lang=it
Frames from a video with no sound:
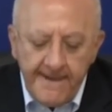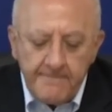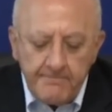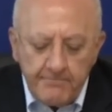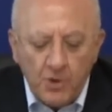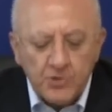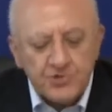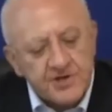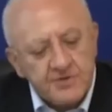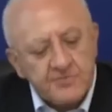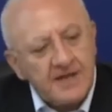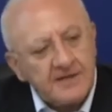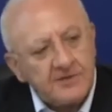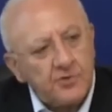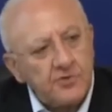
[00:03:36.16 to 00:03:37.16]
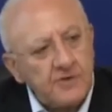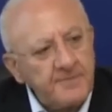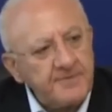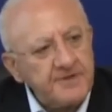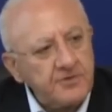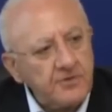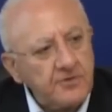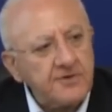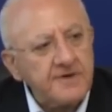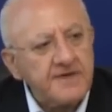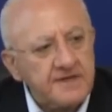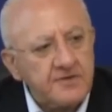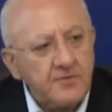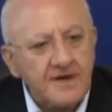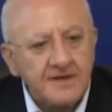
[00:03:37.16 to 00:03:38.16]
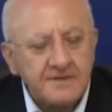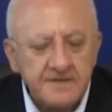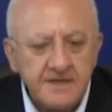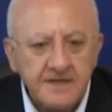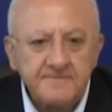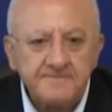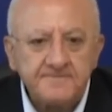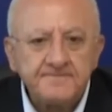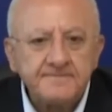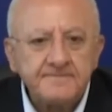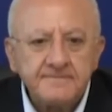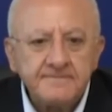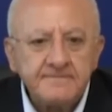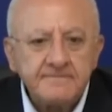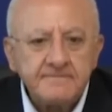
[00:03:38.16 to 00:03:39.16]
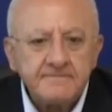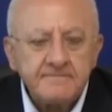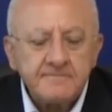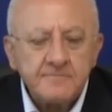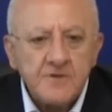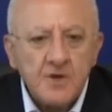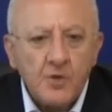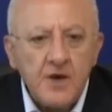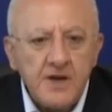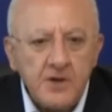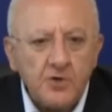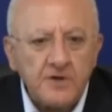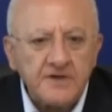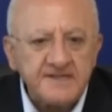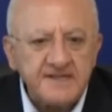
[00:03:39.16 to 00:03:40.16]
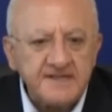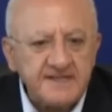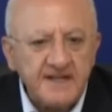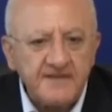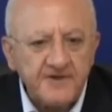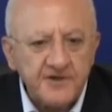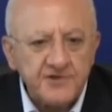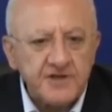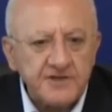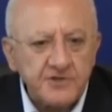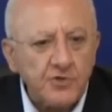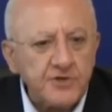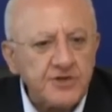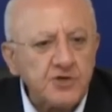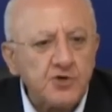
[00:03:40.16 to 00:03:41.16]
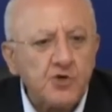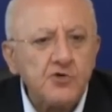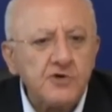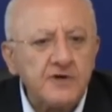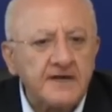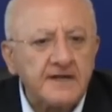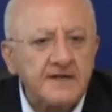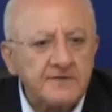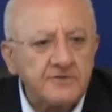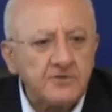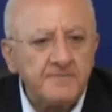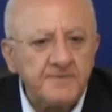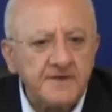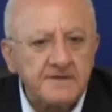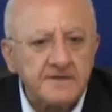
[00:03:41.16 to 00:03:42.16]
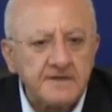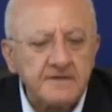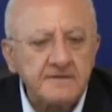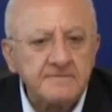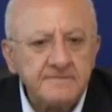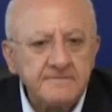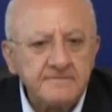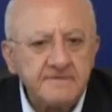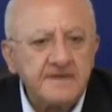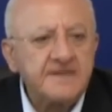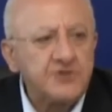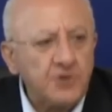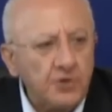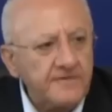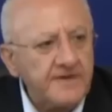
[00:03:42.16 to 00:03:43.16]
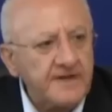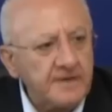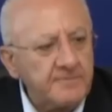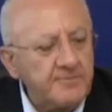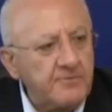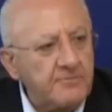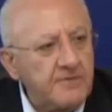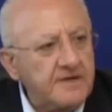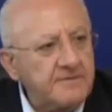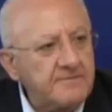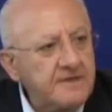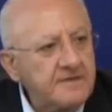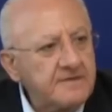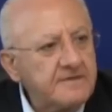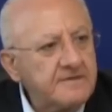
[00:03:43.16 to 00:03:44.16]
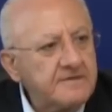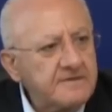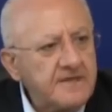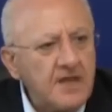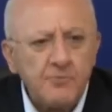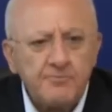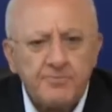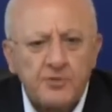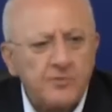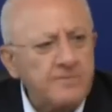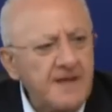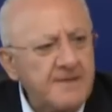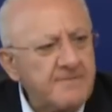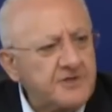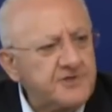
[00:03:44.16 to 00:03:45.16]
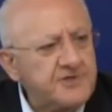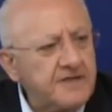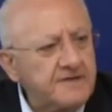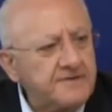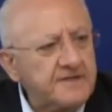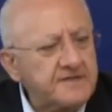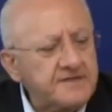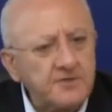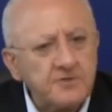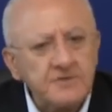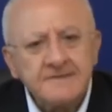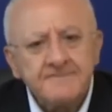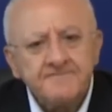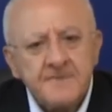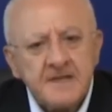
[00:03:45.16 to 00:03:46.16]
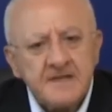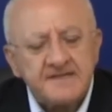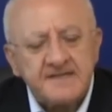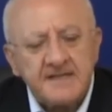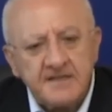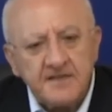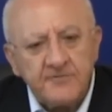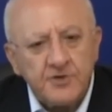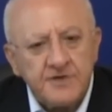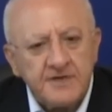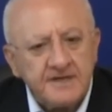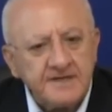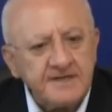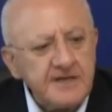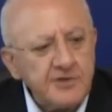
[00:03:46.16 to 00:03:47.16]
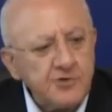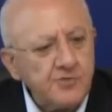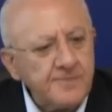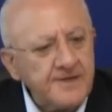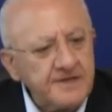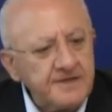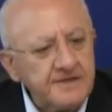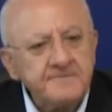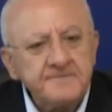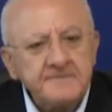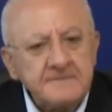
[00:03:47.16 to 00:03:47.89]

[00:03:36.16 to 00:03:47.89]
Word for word: Poi c'è un altro capitolo che riguarda quello che si sta facendo in concreto per risolvere il problema, che è un problema gigantesco. Sentivo ieri dei numeri,